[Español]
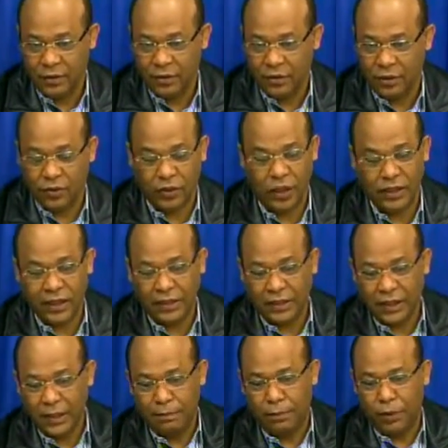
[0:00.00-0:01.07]
Entonces, este
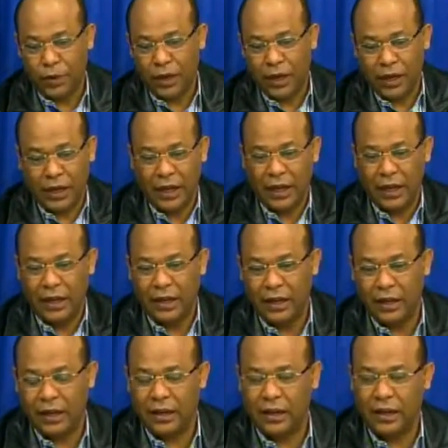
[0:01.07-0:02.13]
tipo que,
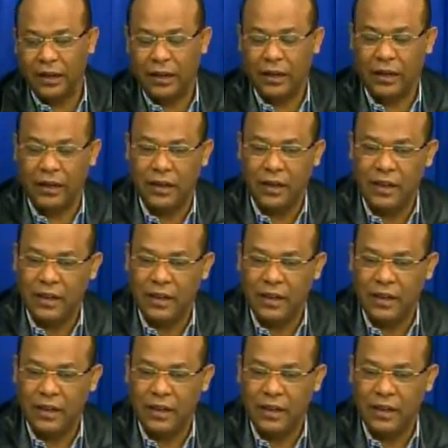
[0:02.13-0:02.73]
eh, eh,